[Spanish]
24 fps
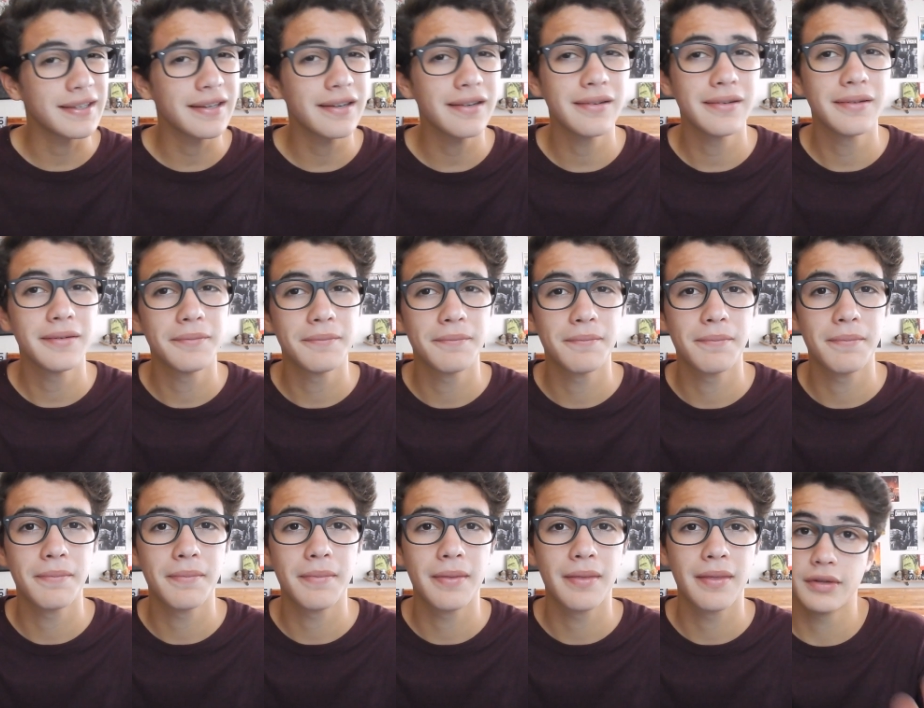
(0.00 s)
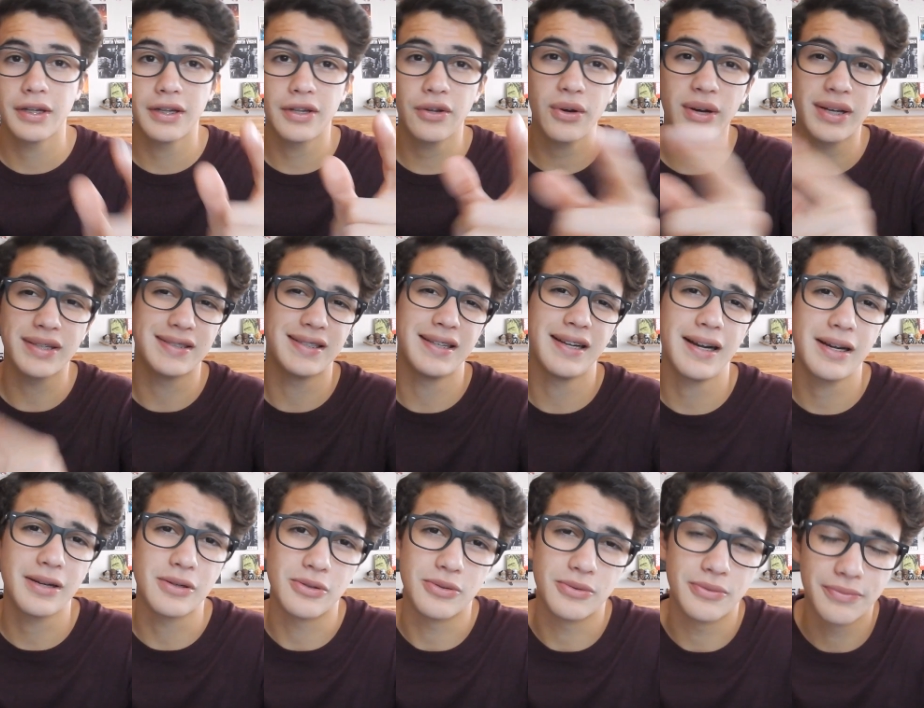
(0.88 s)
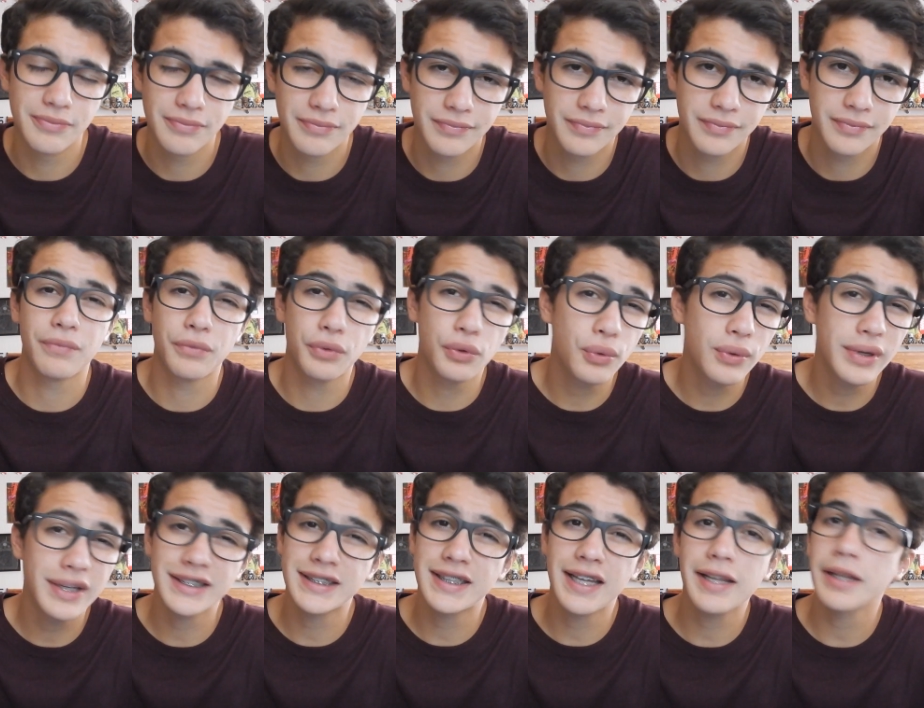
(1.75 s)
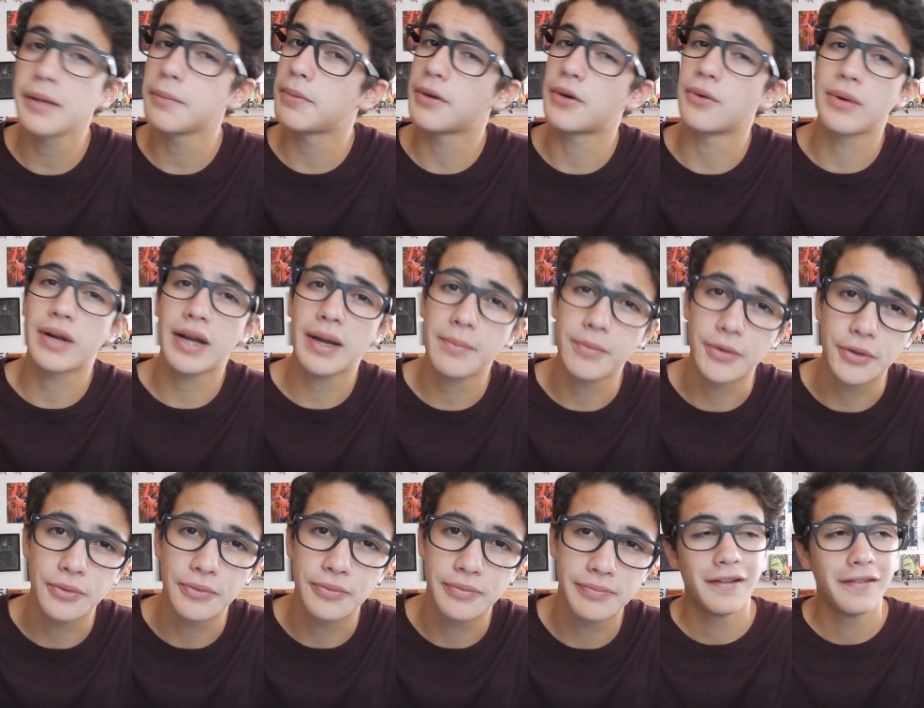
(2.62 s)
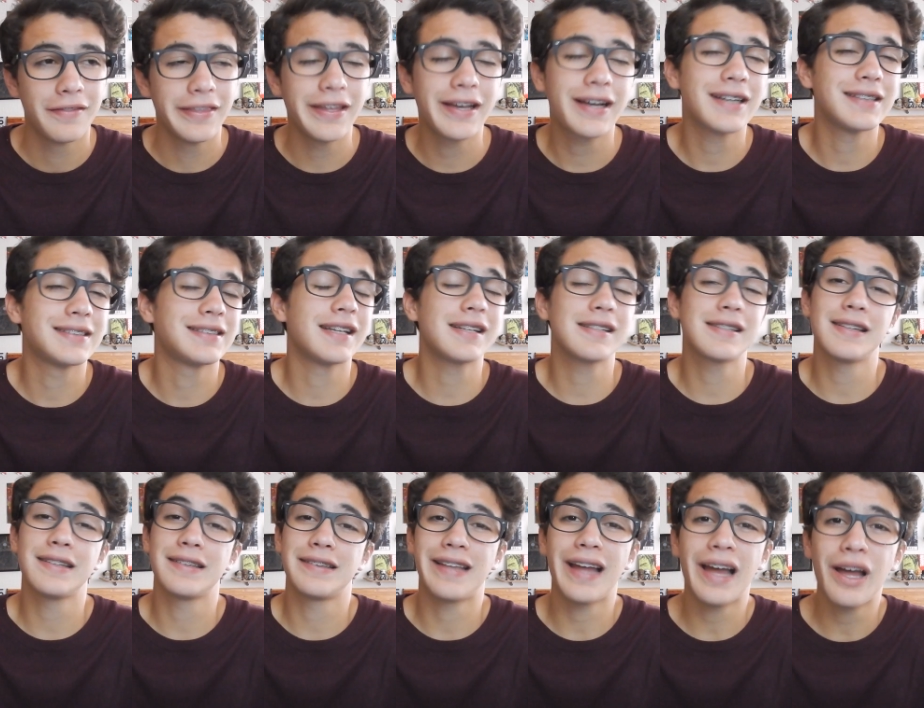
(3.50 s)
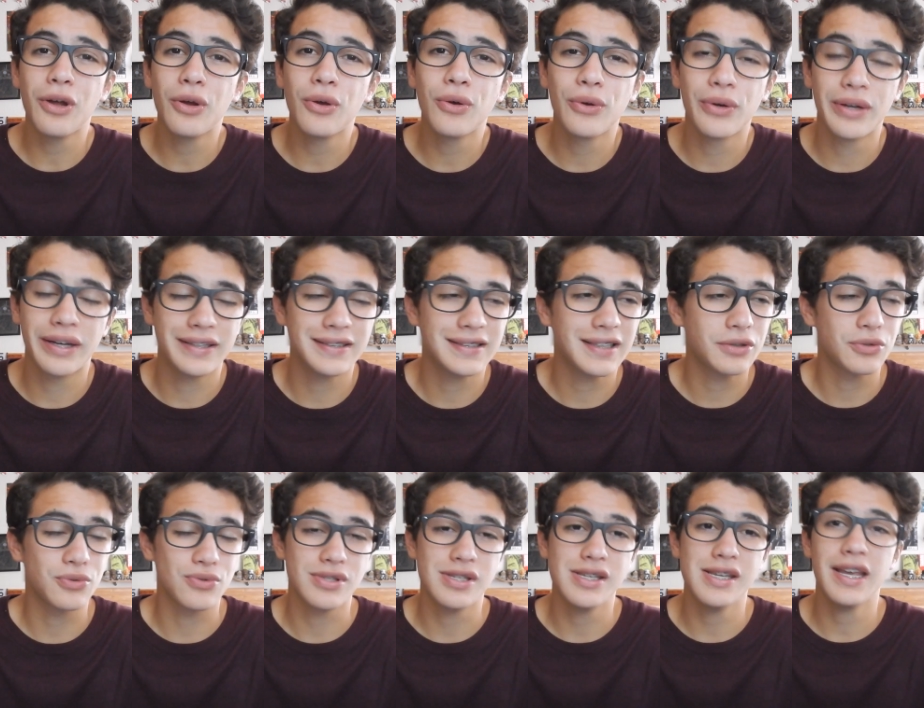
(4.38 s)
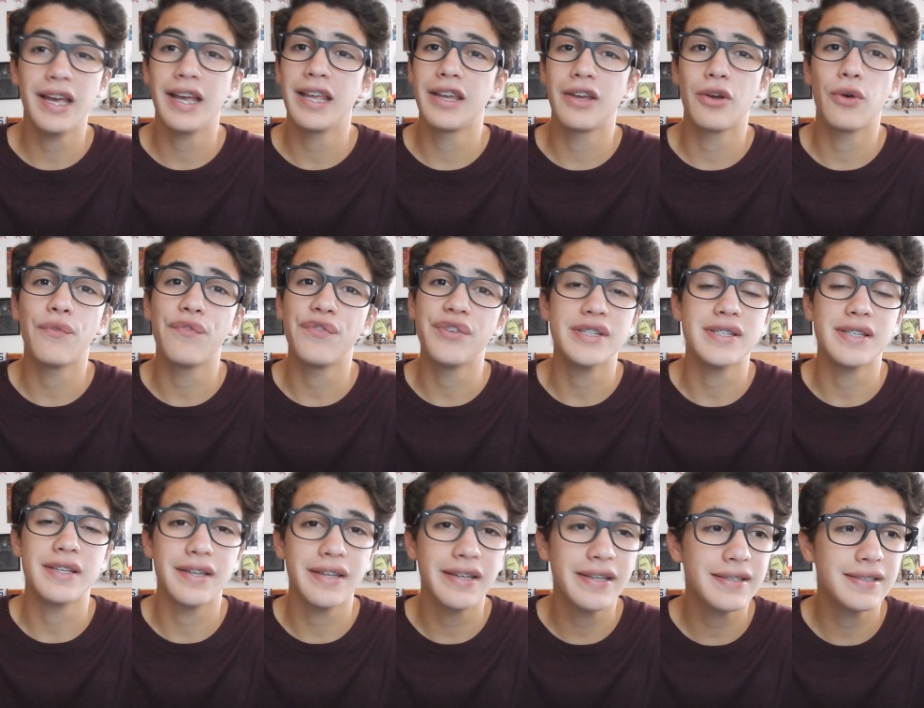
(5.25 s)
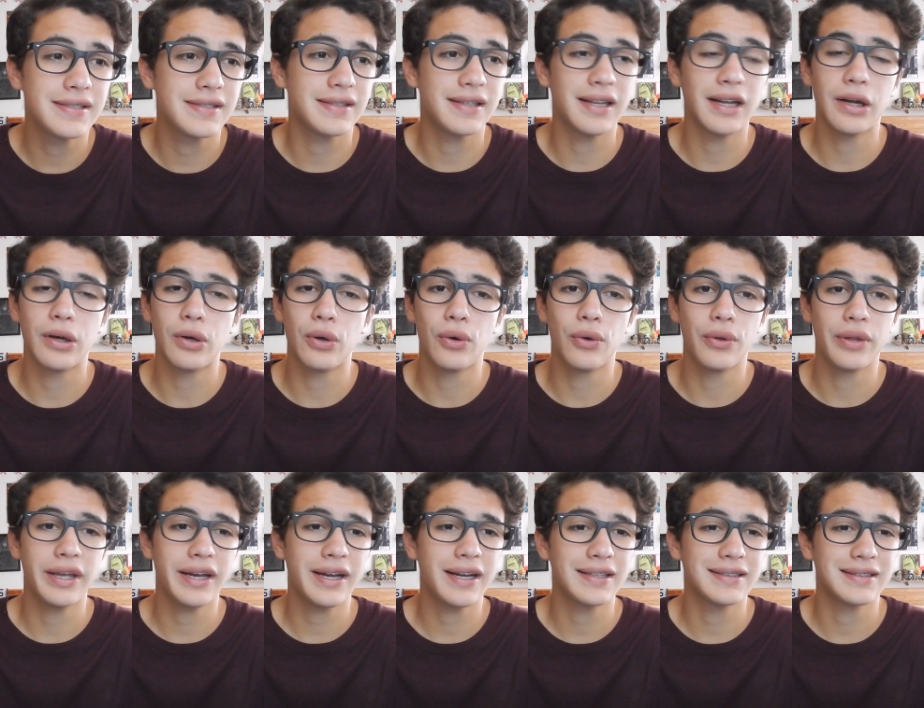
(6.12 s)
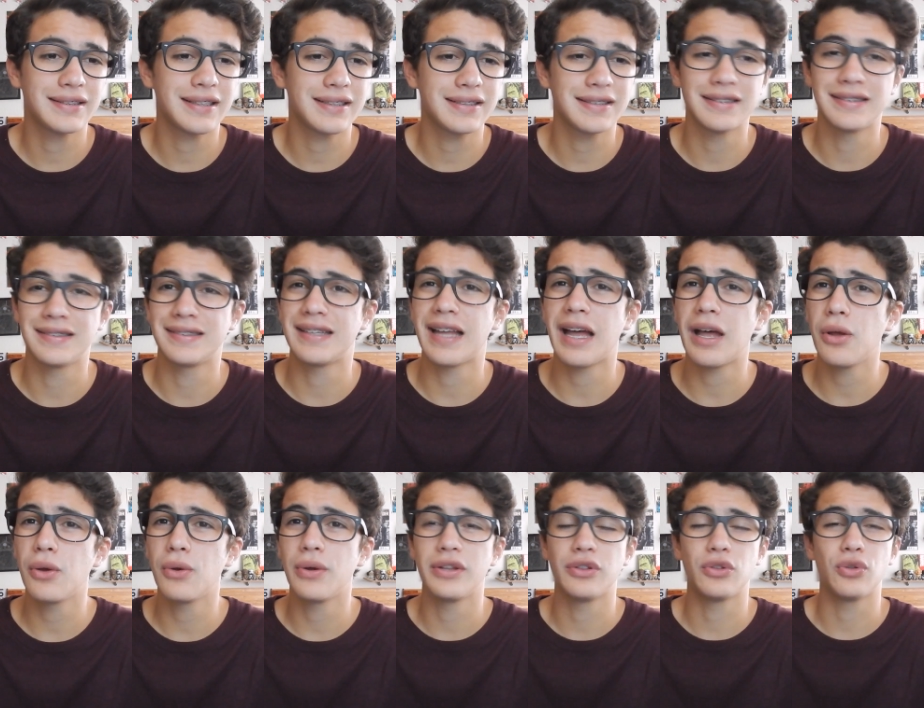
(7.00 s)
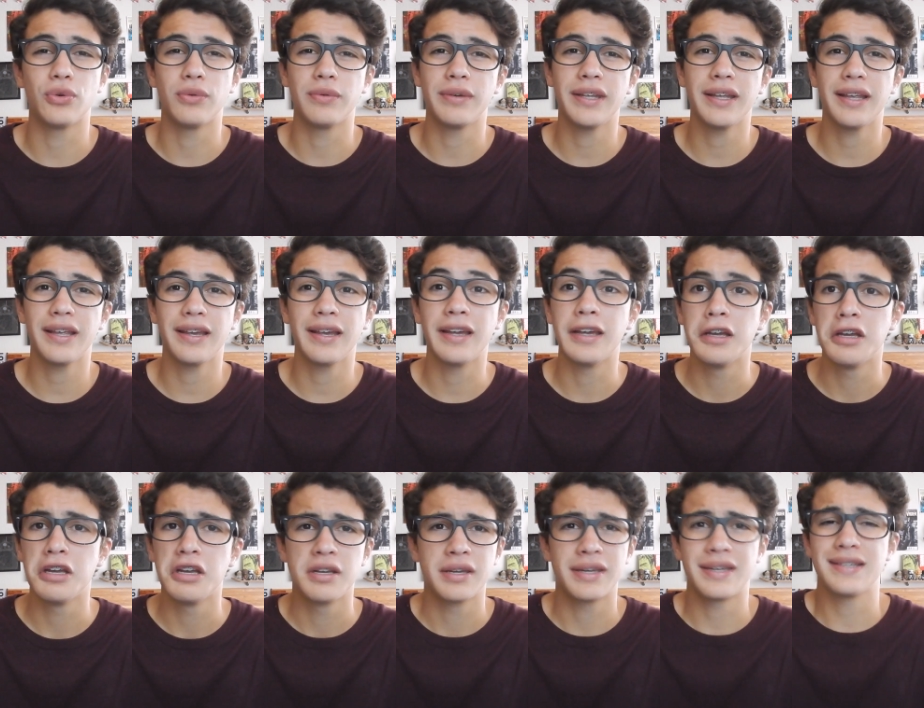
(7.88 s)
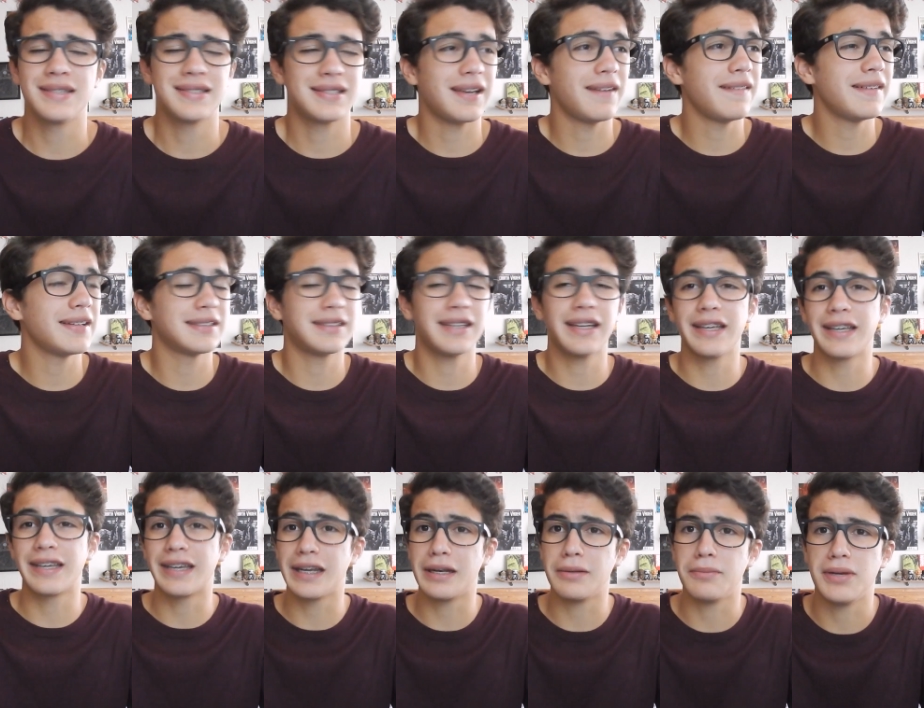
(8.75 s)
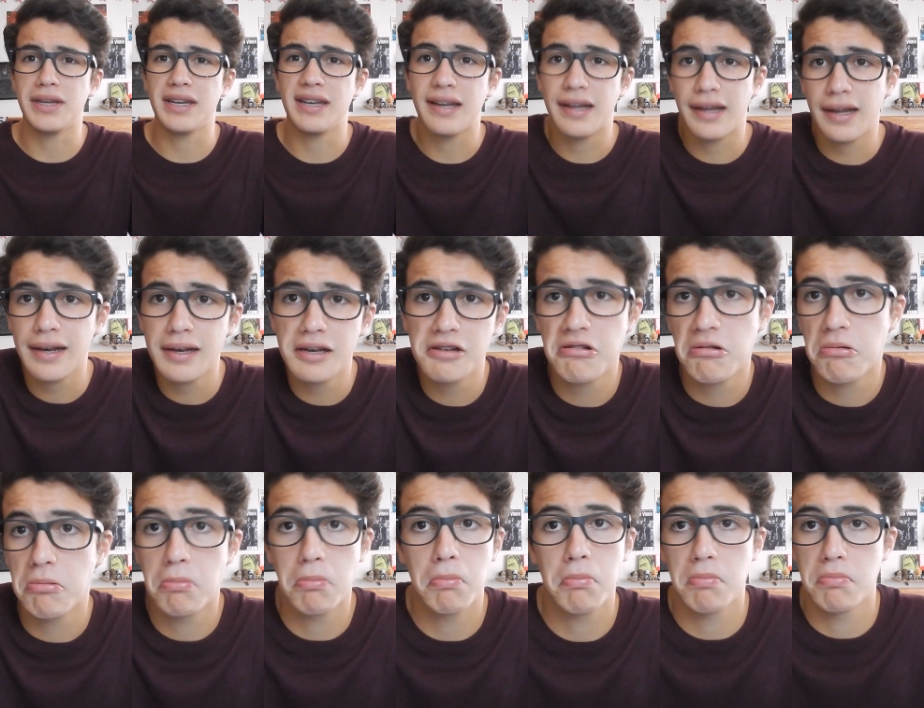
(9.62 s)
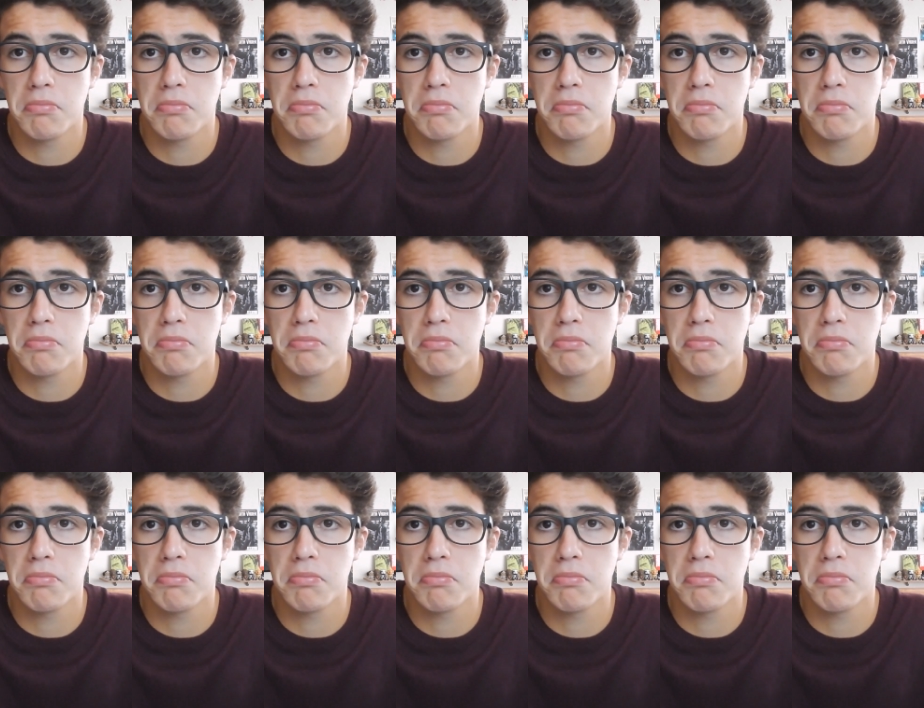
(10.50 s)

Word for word: ser, te tengo que decir algo. Nunca es tarde para un cambio. Deja de estar sentado en esa tosía de oficinista o deja de estar sentado en tu vida de, quién sabe, hasta de criminal.